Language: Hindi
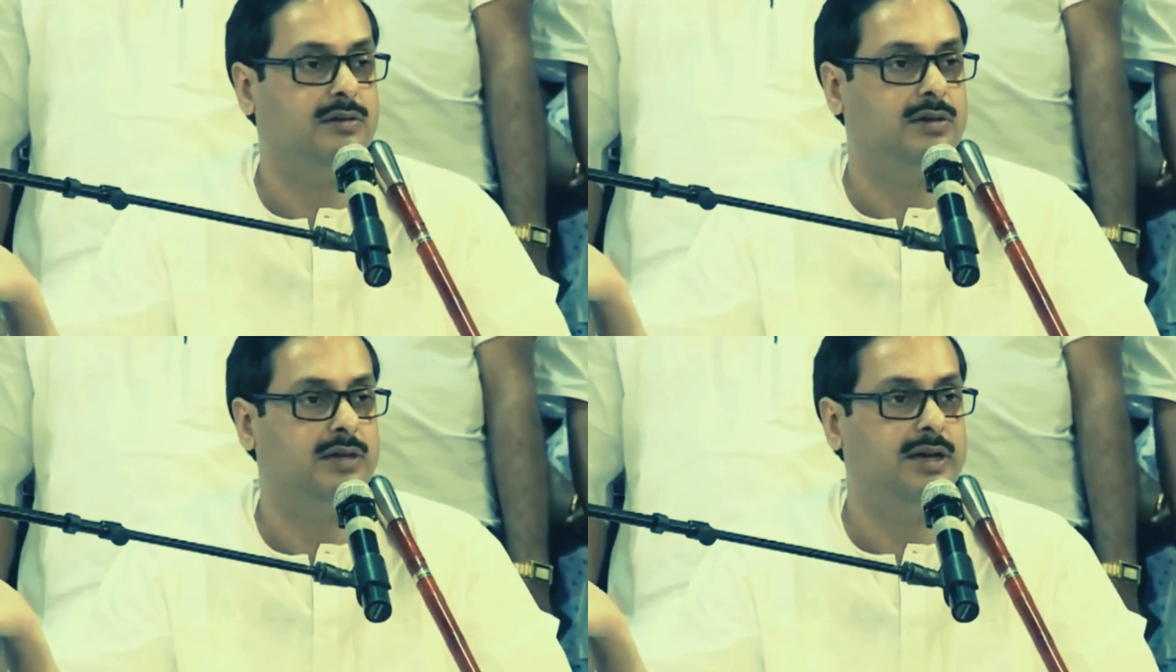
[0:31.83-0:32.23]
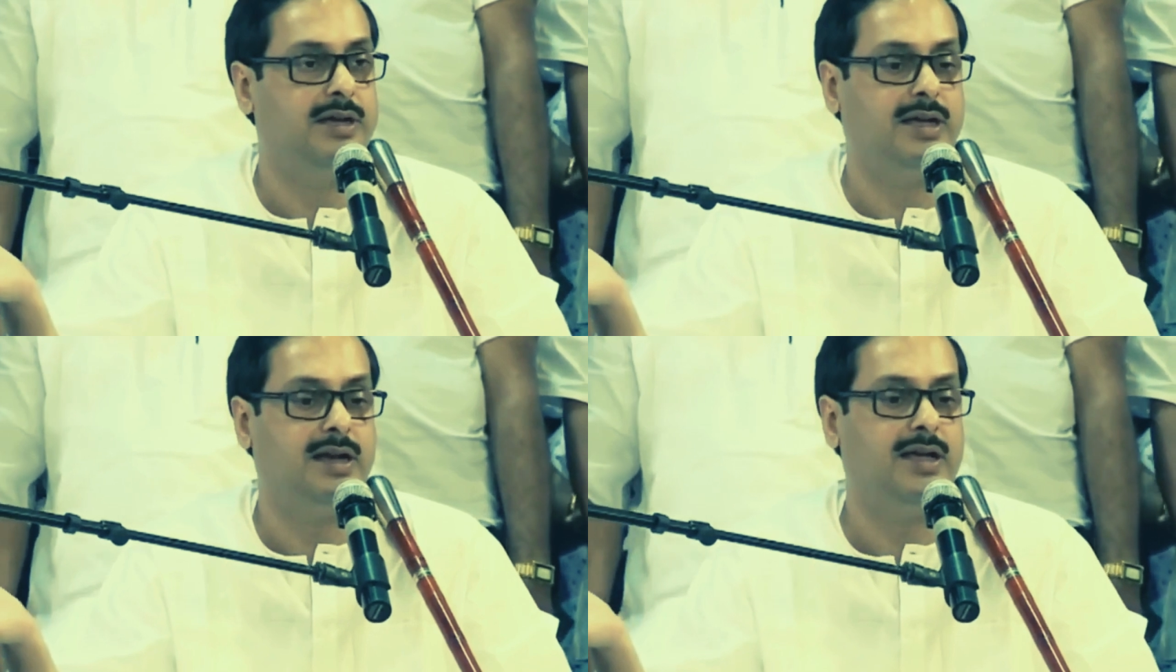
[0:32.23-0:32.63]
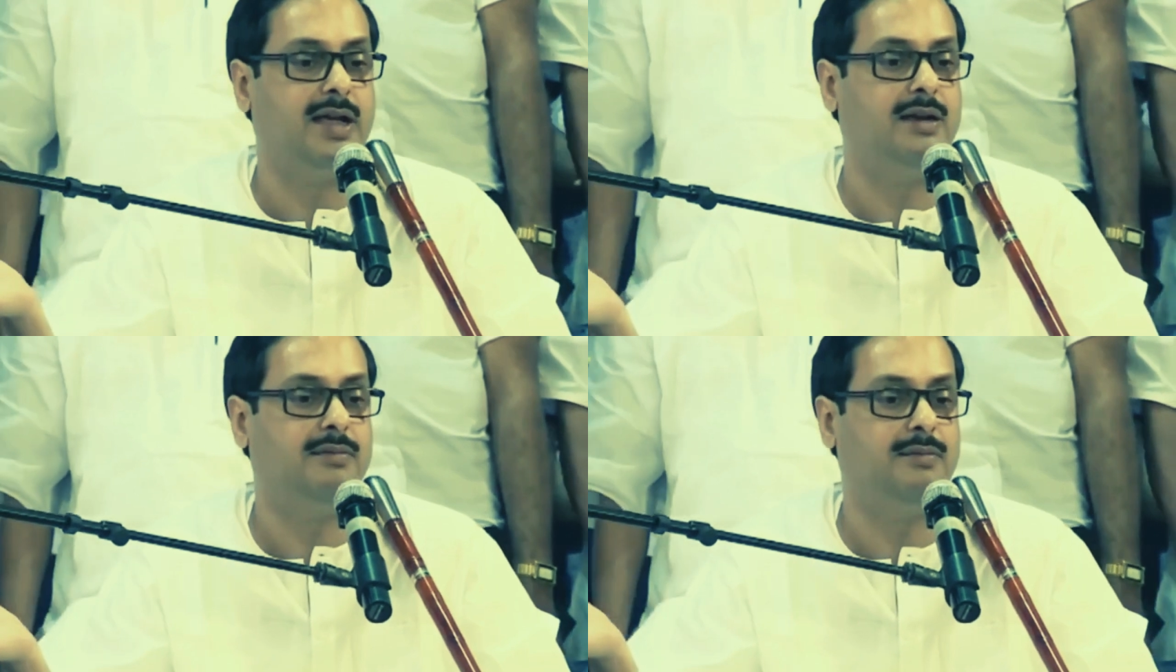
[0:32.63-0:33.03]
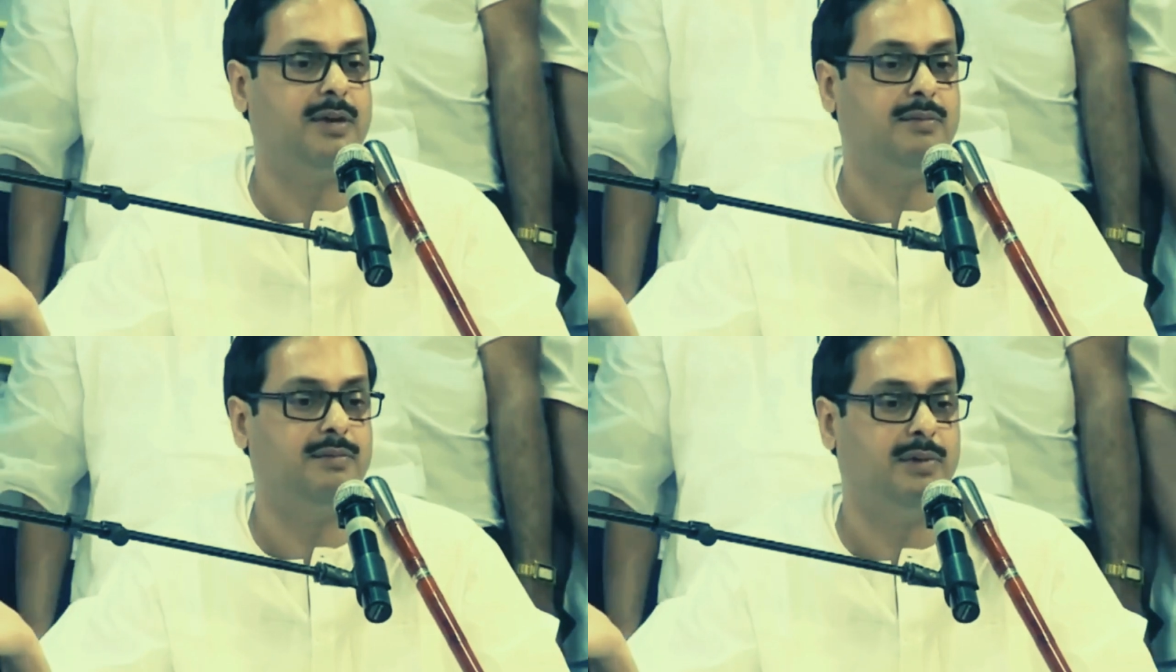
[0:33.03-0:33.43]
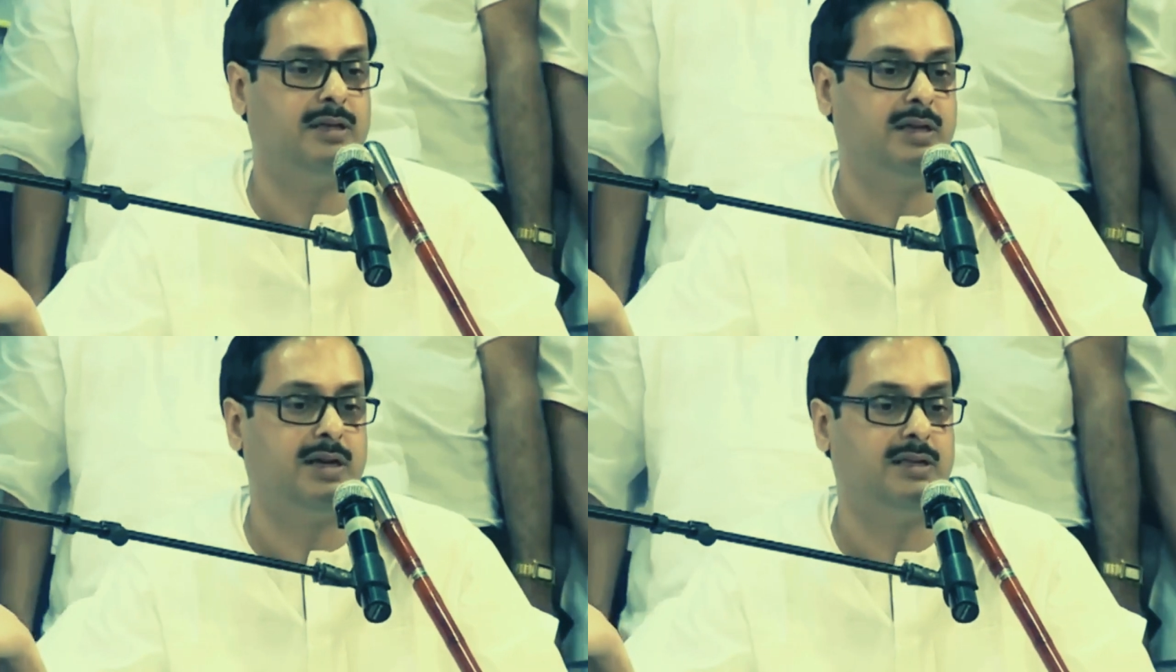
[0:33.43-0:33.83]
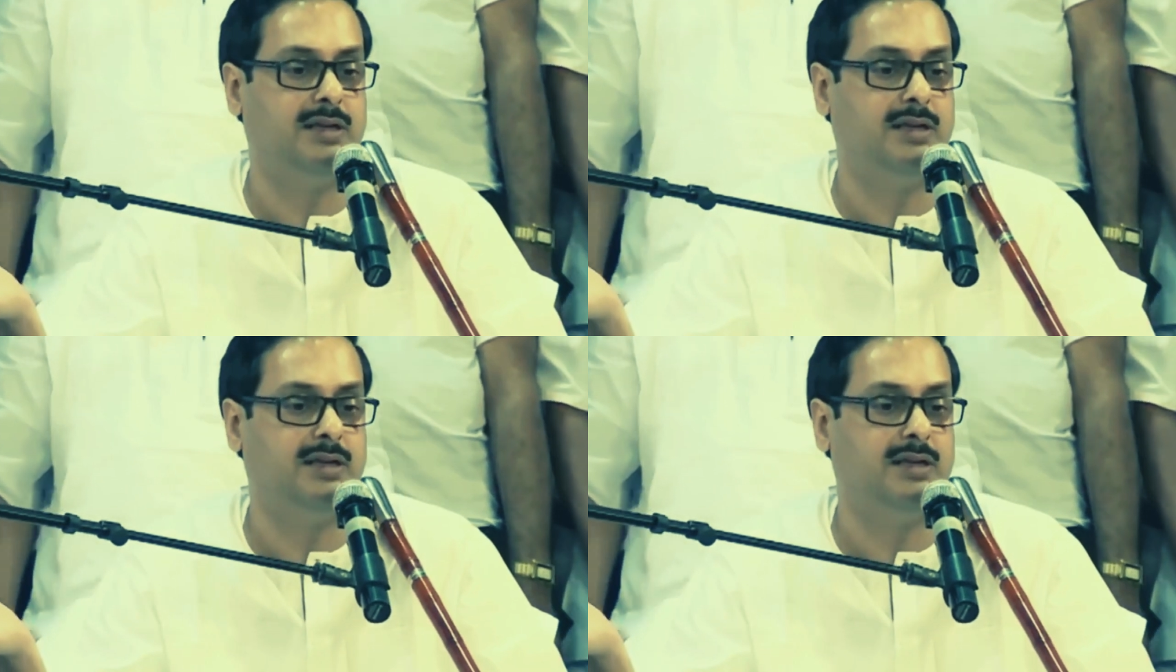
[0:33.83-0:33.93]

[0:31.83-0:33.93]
क्रिटिकल केयर में भर्ती कर